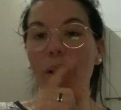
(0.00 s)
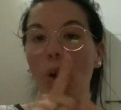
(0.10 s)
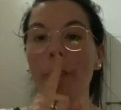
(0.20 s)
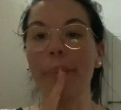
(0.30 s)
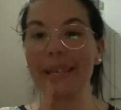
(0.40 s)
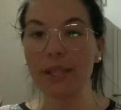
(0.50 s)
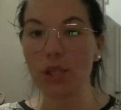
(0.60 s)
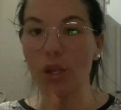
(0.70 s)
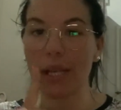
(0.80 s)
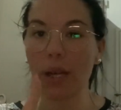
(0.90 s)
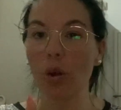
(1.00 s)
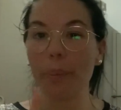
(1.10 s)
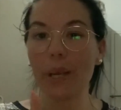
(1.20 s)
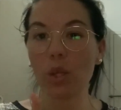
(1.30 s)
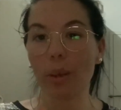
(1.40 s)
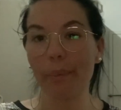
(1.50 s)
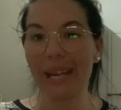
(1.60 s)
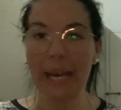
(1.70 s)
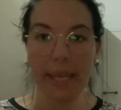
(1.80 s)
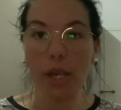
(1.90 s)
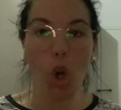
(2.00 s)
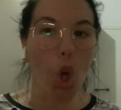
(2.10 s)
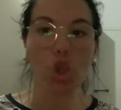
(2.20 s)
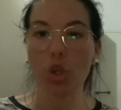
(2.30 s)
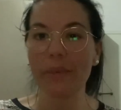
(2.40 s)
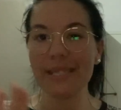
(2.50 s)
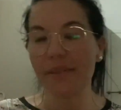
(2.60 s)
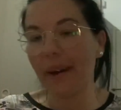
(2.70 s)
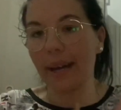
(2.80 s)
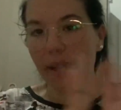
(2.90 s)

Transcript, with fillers: completino che ha comprato a Brian otto mesi fa,